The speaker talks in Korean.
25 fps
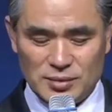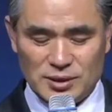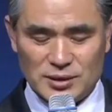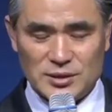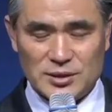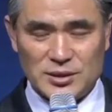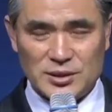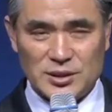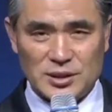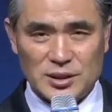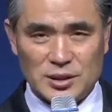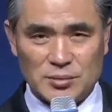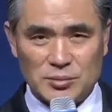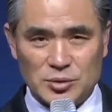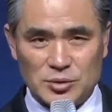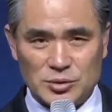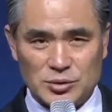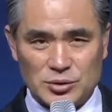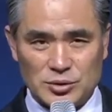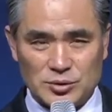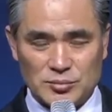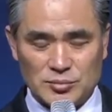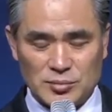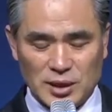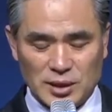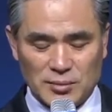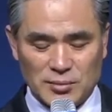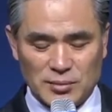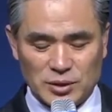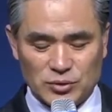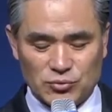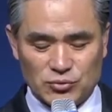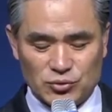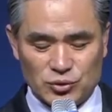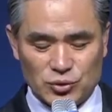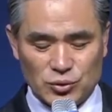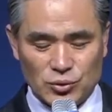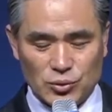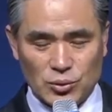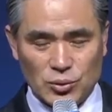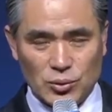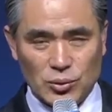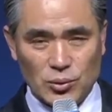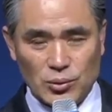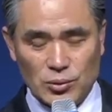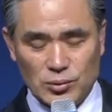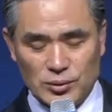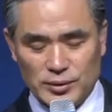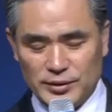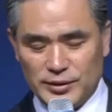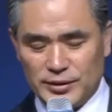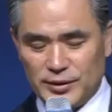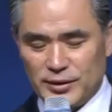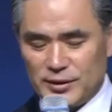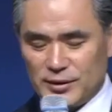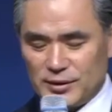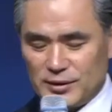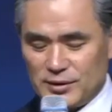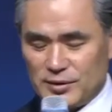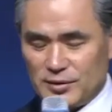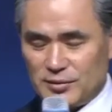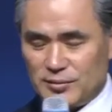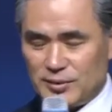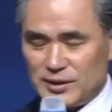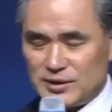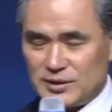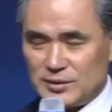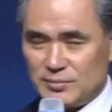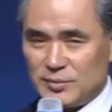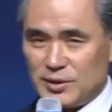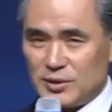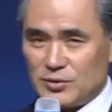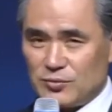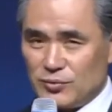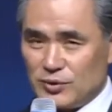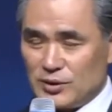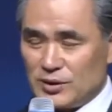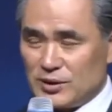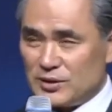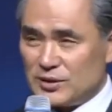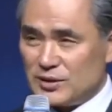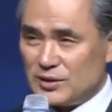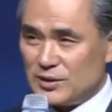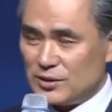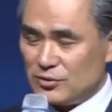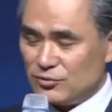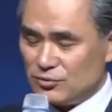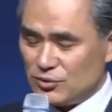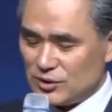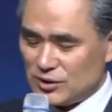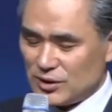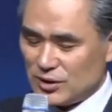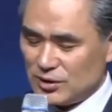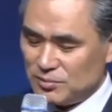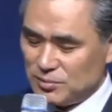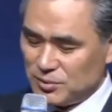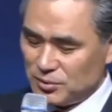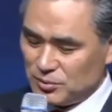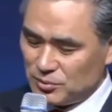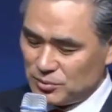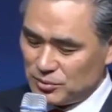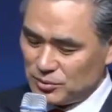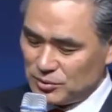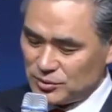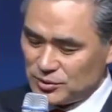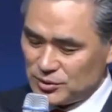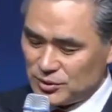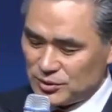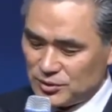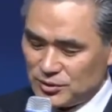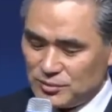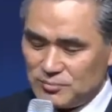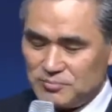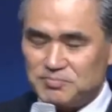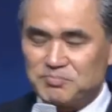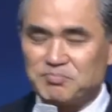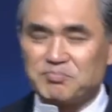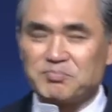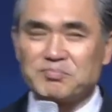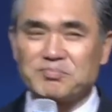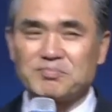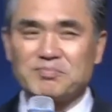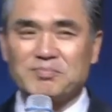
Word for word: 마치 십계명처럼 담아 두셨고 그리고 마지막 우리가 지난주에 살펴본 것처럼